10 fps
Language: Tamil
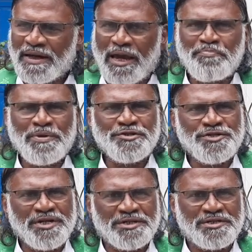ஹாப்பி
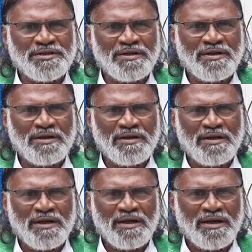ஸ்ட்ரீட்
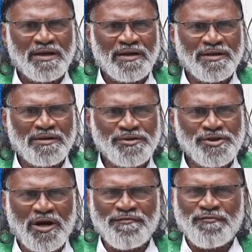
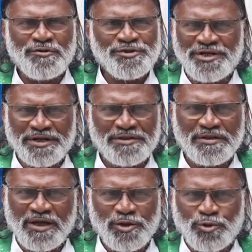ஜாய்ஃபுல் ஸ்ட்ரீட்
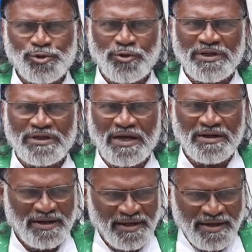ஏதோ
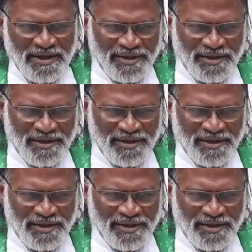சொல்லுகிறார்கள்